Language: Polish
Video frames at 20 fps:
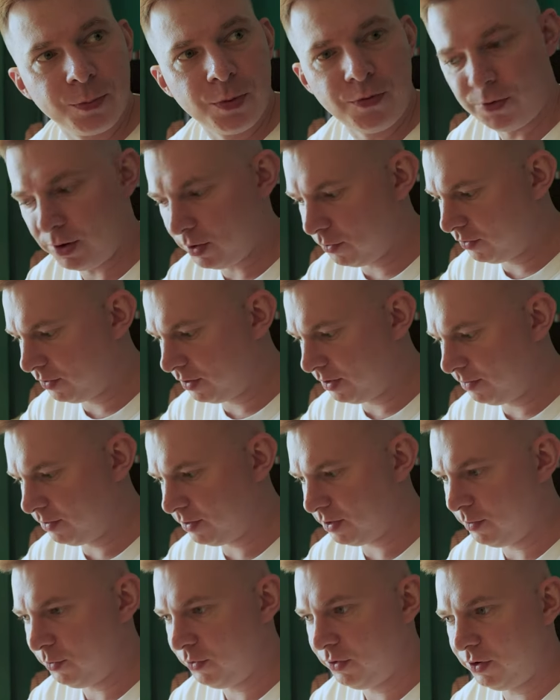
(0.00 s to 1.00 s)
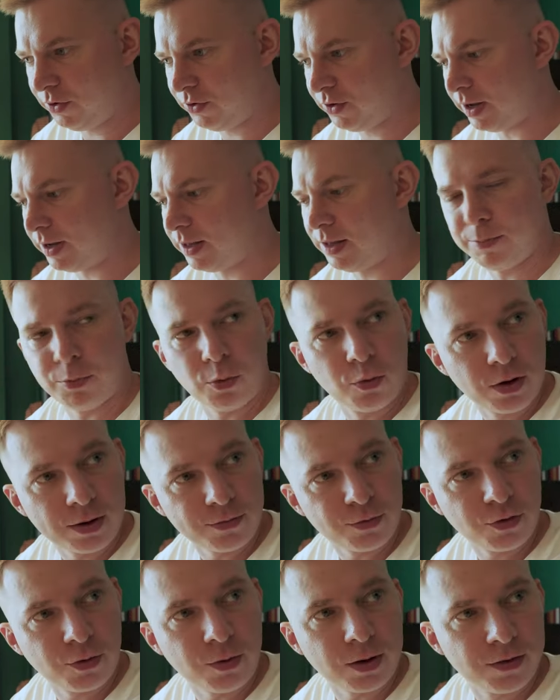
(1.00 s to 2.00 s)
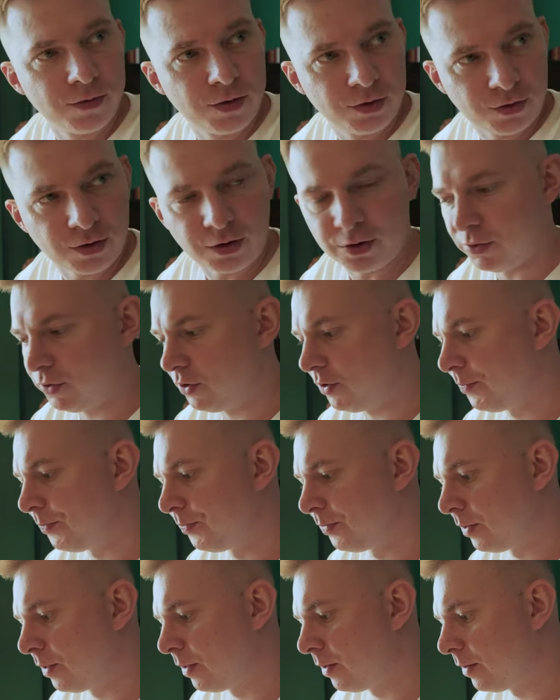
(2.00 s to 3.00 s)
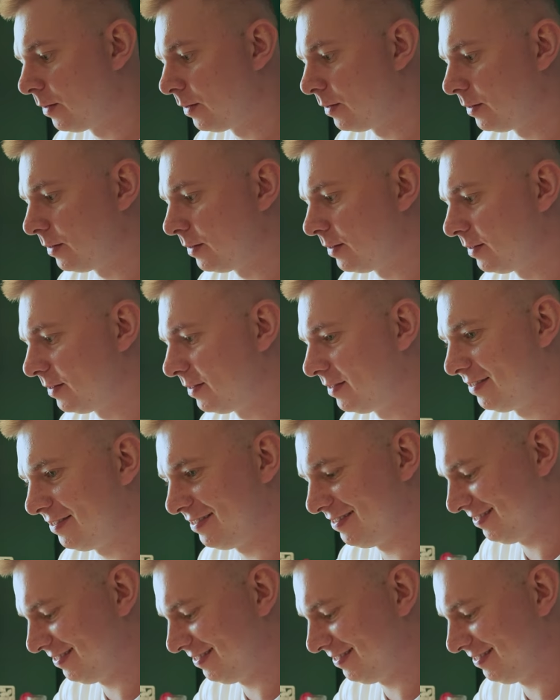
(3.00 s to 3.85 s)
Bym wolał z, z kimś zjeść tak na pół na przykład, wiesz co chodzi. Na przykład z Orlecie.